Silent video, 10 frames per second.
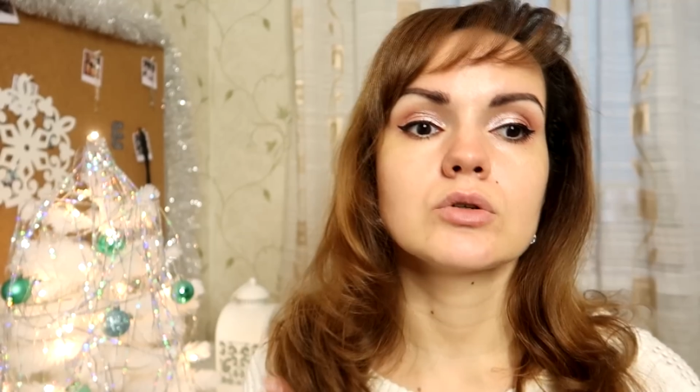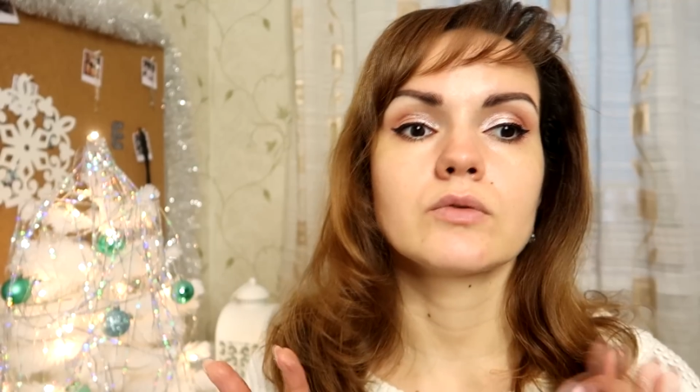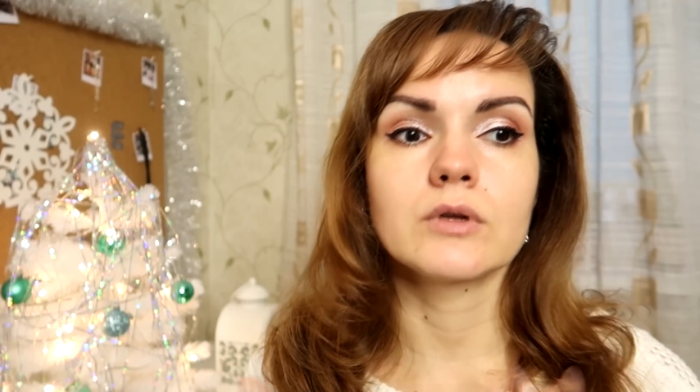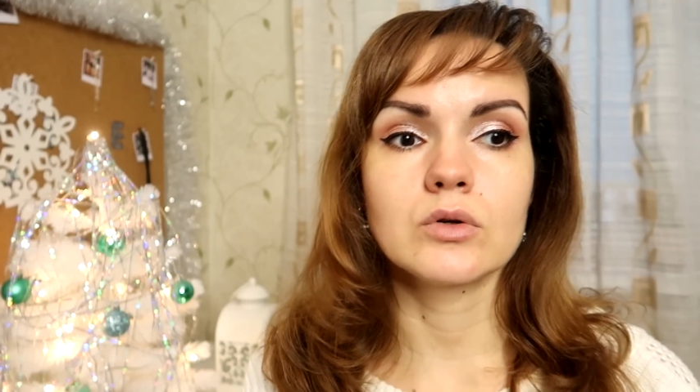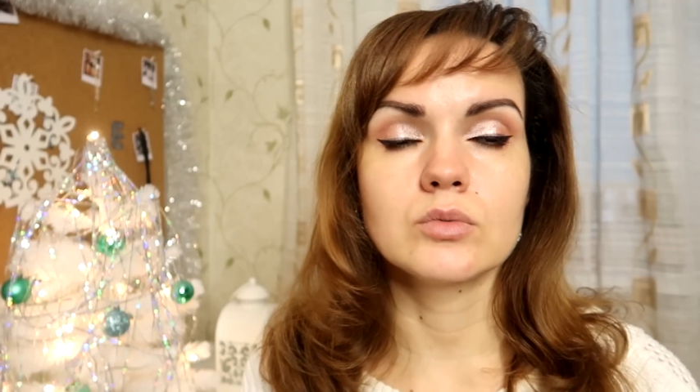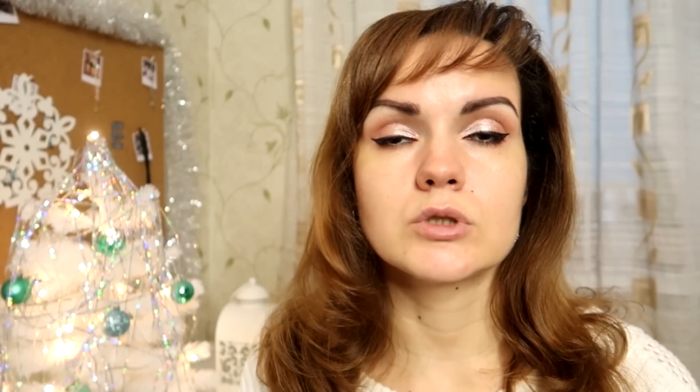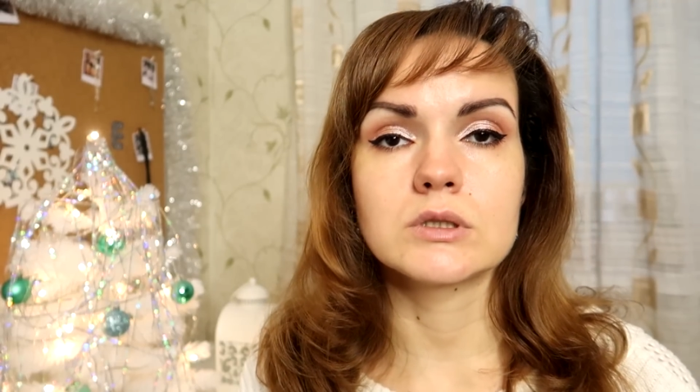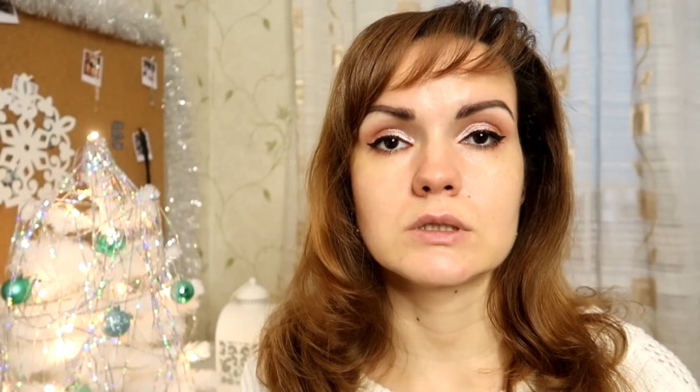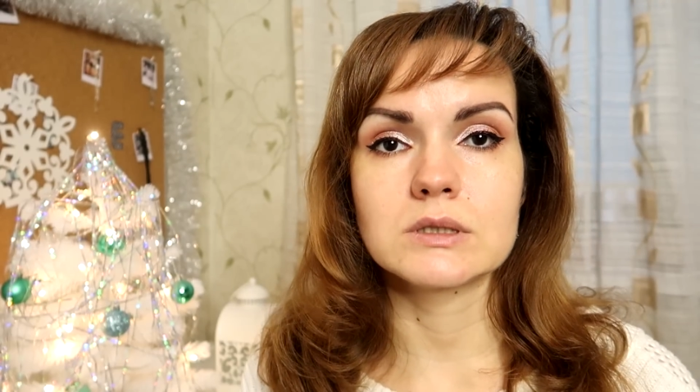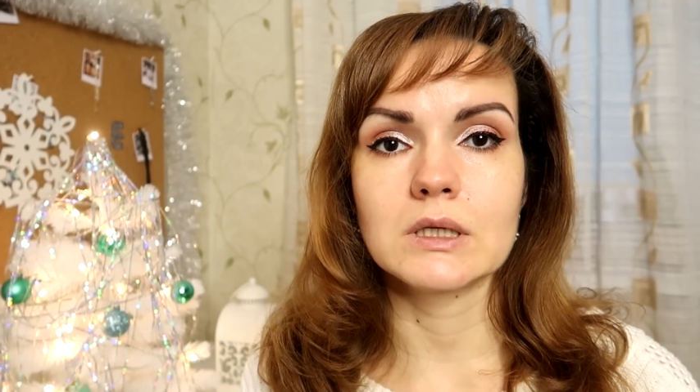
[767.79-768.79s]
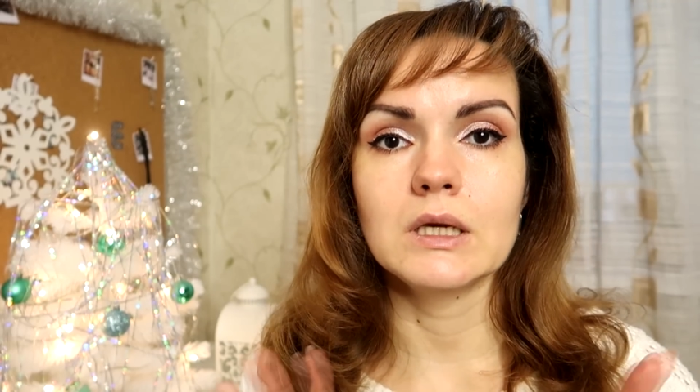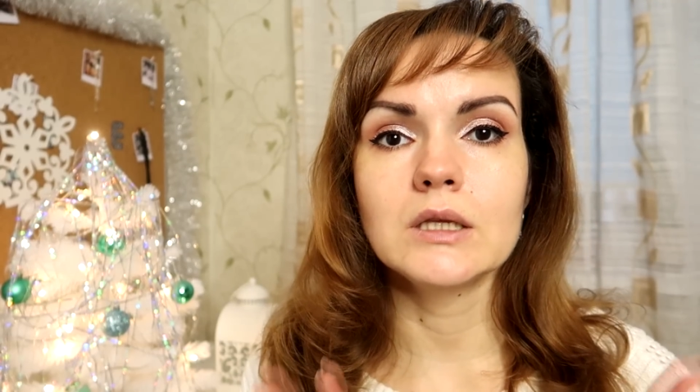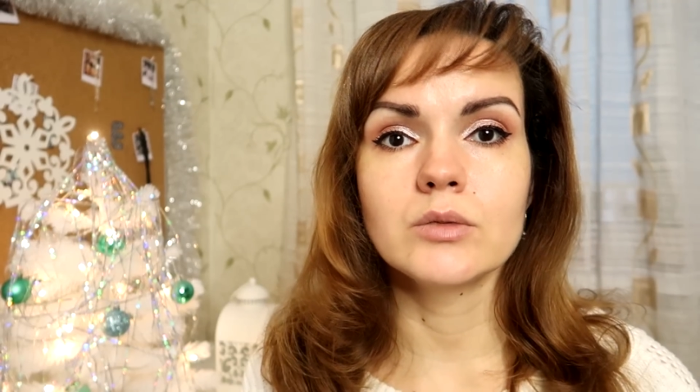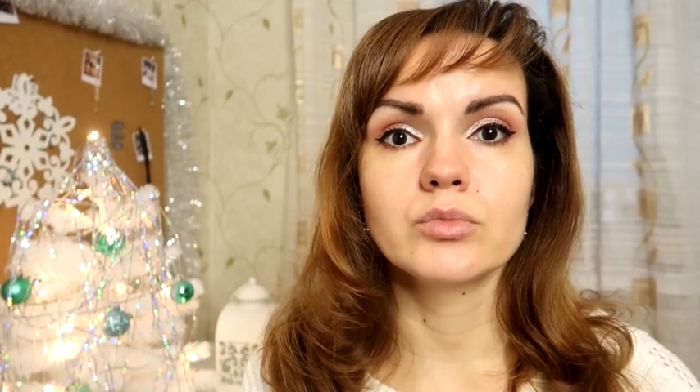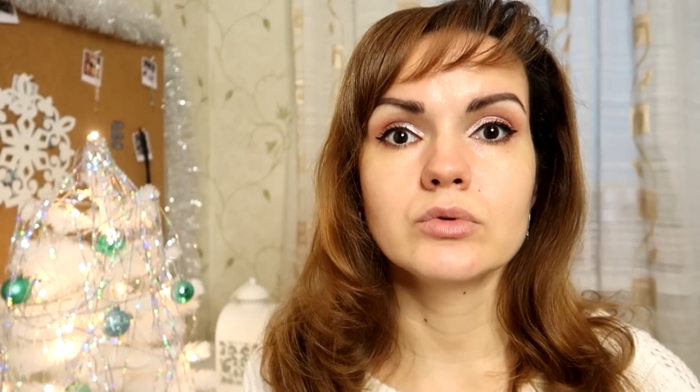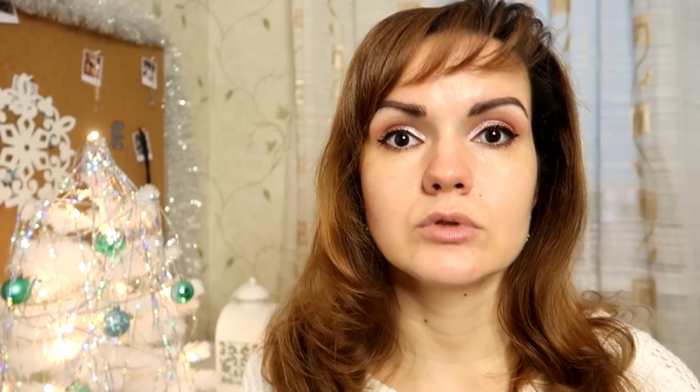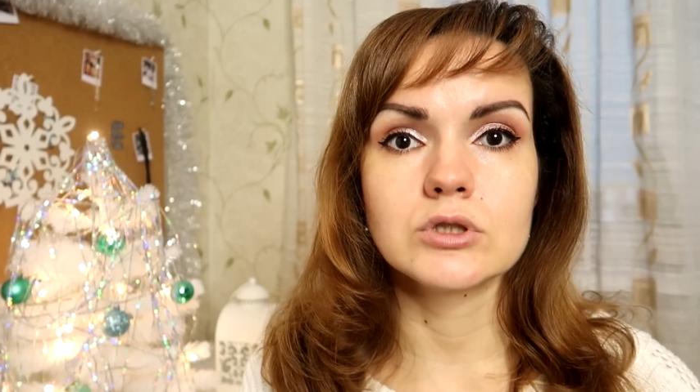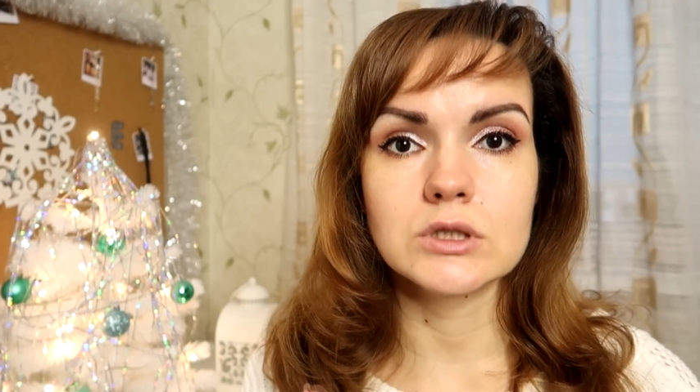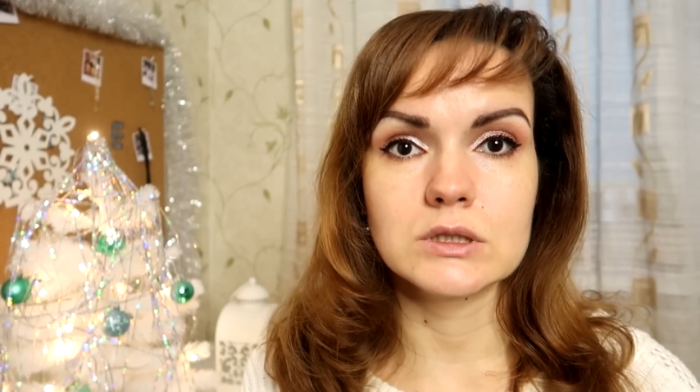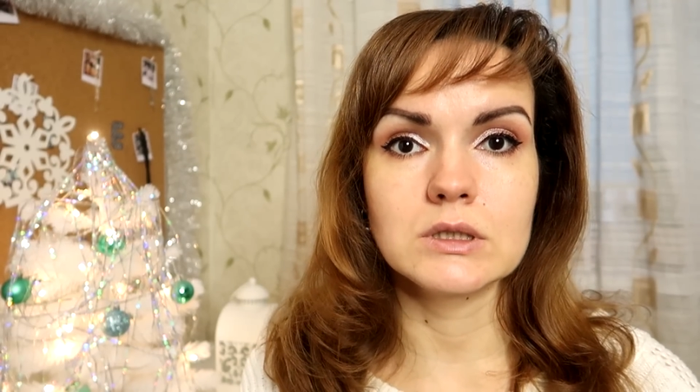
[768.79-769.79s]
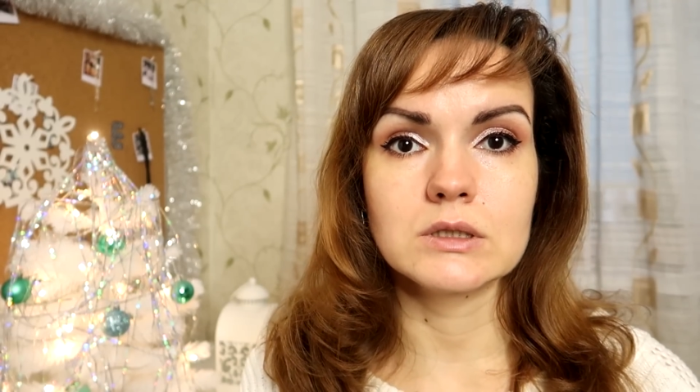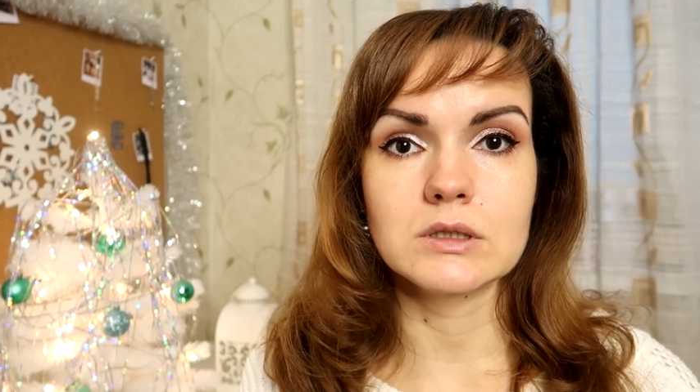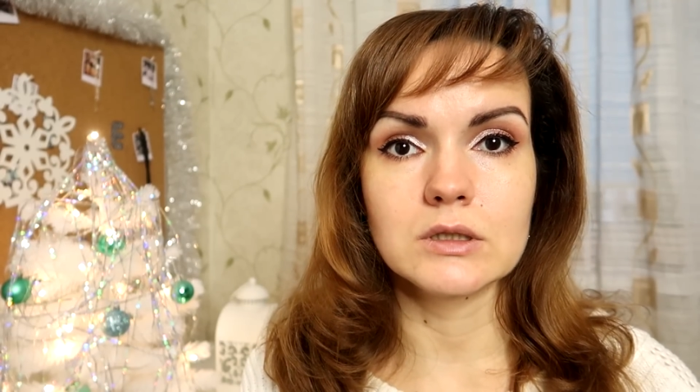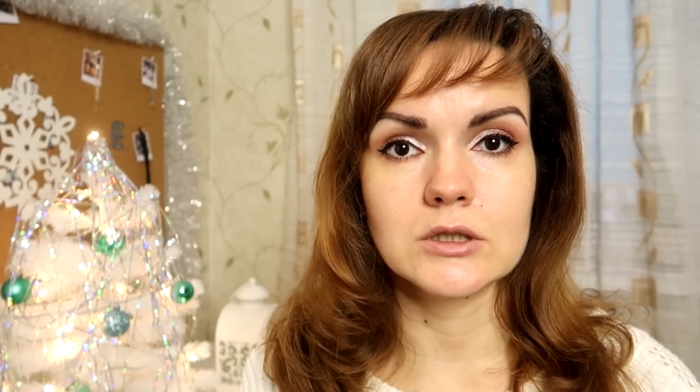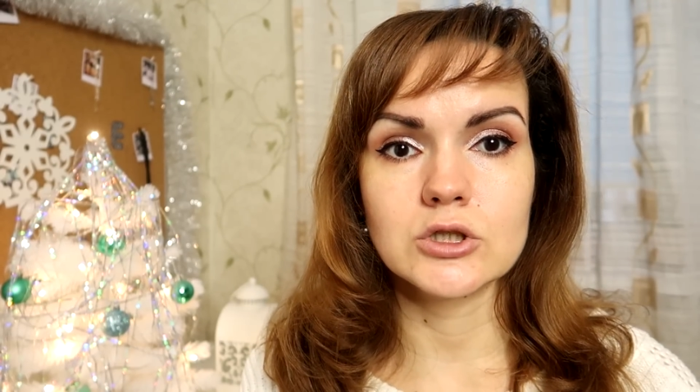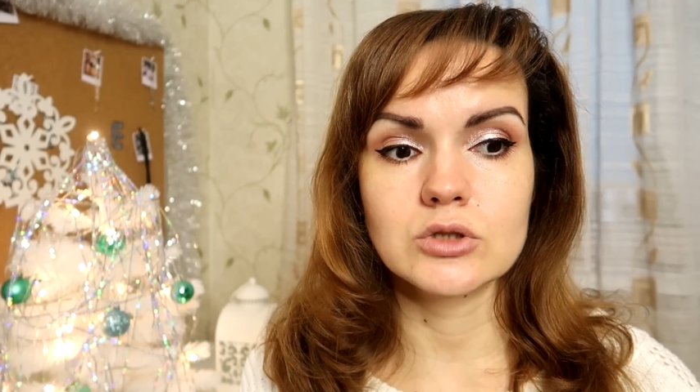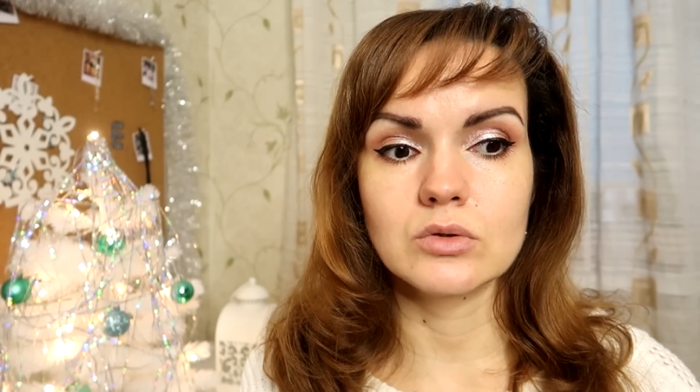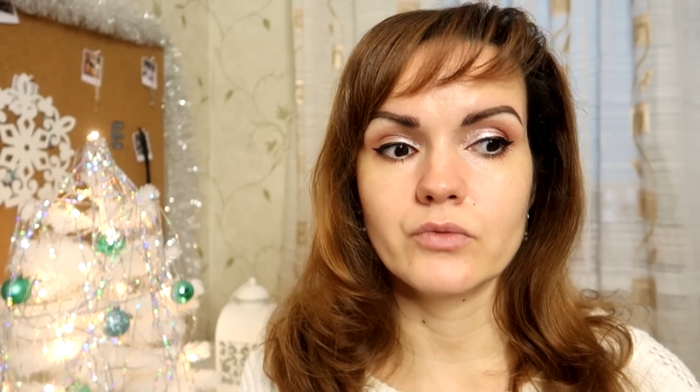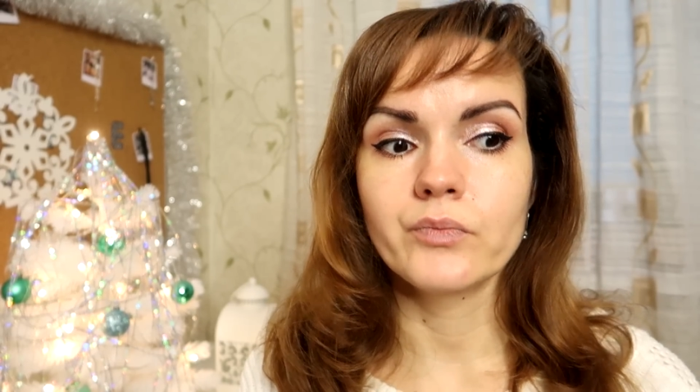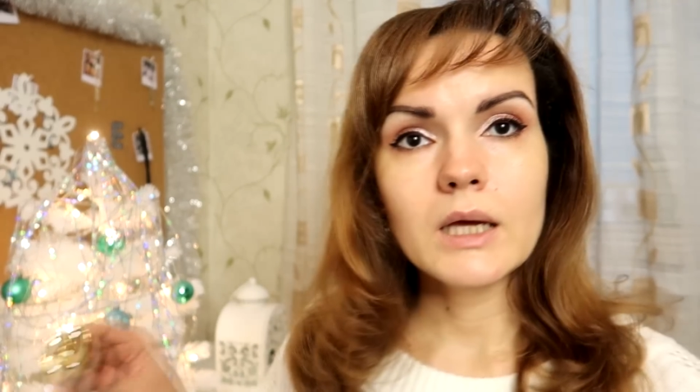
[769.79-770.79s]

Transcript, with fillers: и в таком же состоянии будет через несколько часов.